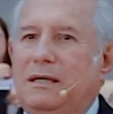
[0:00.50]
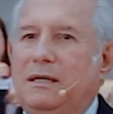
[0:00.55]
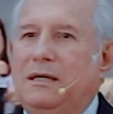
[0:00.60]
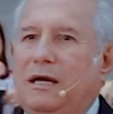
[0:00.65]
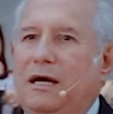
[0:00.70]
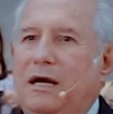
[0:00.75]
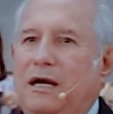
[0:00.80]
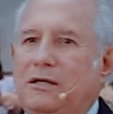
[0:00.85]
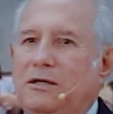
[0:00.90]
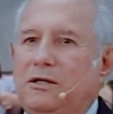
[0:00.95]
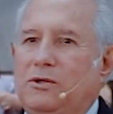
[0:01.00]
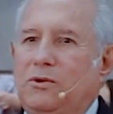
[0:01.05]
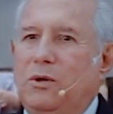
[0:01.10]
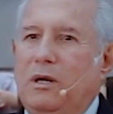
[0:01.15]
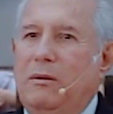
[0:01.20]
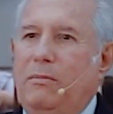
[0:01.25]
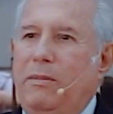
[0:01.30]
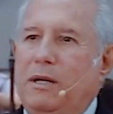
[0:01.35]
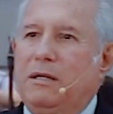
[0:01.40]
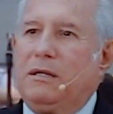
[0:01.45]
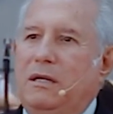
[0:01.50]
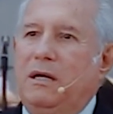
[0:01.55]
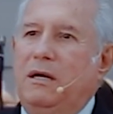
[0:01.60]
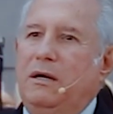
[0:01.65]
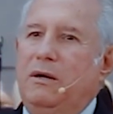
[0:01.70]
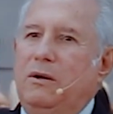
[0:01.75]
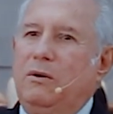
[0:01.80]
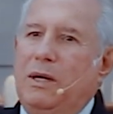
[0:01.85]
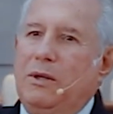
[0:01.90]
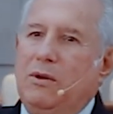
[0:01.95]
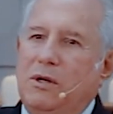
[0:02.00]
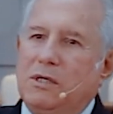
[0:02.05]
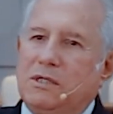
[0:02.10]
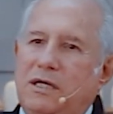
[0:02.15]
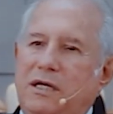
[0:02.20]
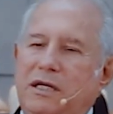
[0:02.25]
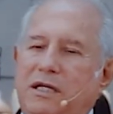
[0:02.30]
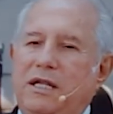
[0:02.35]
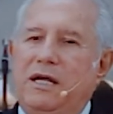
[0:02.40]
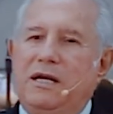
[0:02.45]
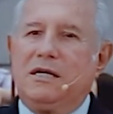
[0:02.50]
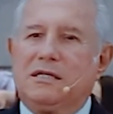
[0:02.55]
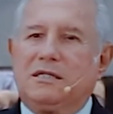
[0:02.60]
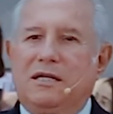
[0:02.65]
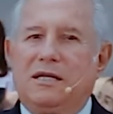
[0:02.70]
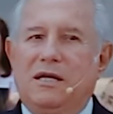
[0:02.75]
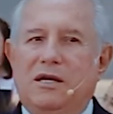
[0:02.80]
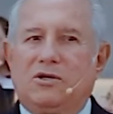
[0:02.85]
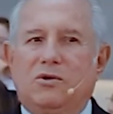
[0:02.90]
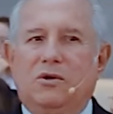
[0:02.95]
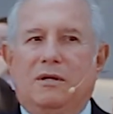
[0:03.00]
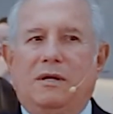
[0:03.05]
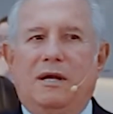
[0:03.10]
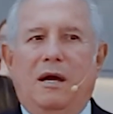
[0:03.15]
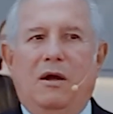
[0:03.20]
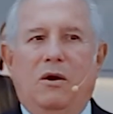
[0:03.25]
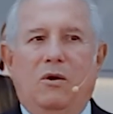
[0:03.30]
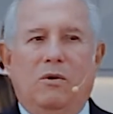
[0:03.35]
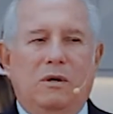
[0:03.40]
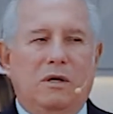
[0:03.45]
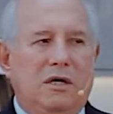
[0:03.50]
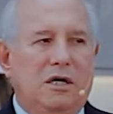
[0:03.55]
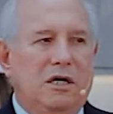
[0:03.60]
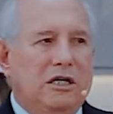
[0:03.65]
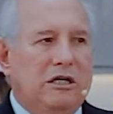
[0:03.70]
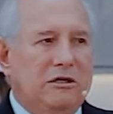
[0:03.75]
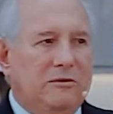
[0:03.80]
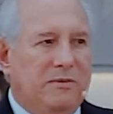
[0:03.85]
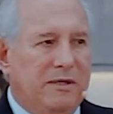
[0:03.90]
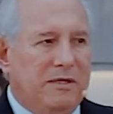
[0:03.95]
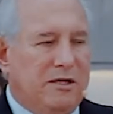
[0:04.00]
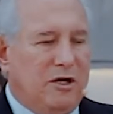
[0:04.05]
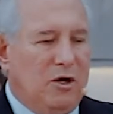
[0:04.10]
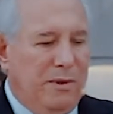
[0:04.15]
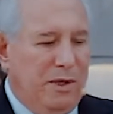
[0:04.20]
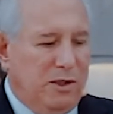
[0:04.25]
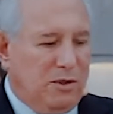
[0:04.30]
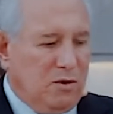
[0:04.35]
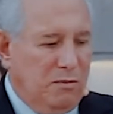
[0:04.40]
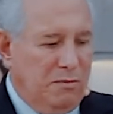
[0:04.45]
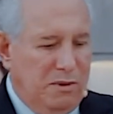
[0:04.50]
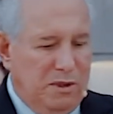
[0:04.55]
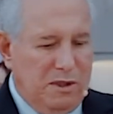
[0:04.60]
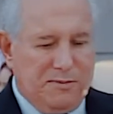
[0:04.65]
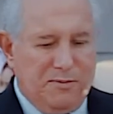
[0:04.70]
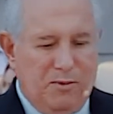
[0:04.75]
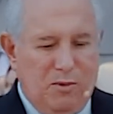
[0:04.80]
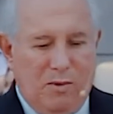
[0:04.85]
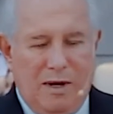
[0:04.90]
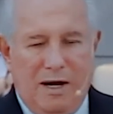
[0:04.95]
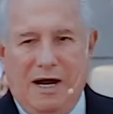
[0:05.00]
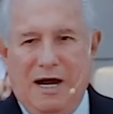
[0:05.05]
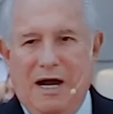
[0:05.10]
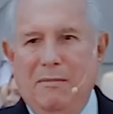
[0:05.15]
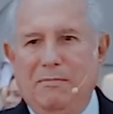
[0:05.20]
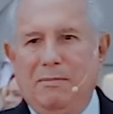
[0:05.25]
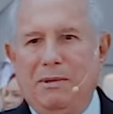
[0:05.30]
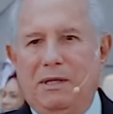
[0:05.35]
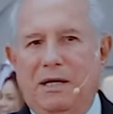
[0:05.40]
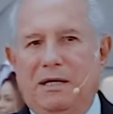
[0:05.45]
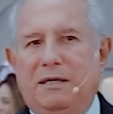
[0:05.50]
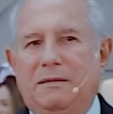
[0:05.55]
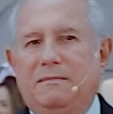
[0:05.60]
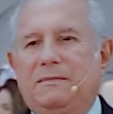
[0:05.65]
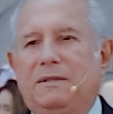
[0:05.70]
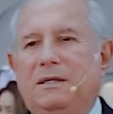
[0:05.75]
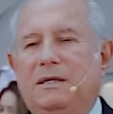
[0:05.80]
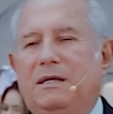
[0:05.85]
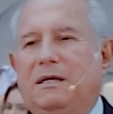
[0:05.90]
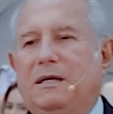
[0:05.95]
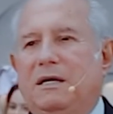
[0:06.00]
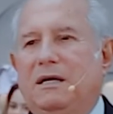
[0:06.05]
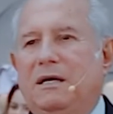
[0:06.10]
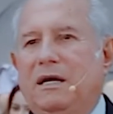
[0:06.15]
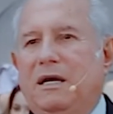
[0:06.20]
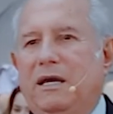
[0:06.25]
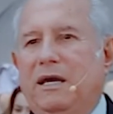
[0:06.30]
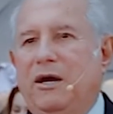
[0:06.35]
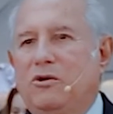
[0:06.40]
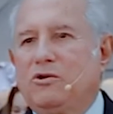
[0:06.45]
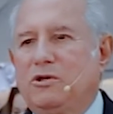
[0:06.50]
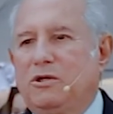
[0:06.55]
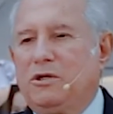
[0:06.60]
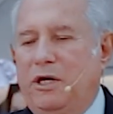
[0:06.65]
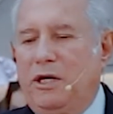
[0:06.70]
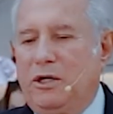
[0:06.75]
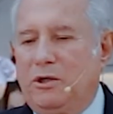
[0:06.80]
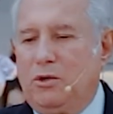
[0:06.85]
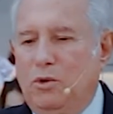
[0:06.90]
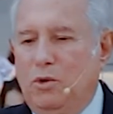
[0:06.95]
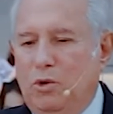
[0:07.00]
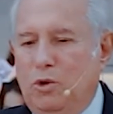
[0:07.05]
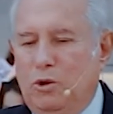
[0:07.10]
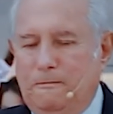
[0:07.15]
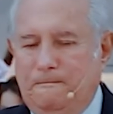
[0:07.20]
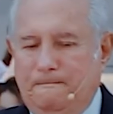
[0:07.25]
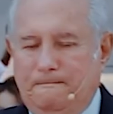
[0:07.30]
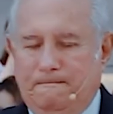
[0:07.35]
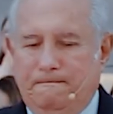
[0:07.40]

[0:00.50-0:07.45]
que a editora Betel, a nossa liderança nacional, especialmente o bispo Abner, que é o diretor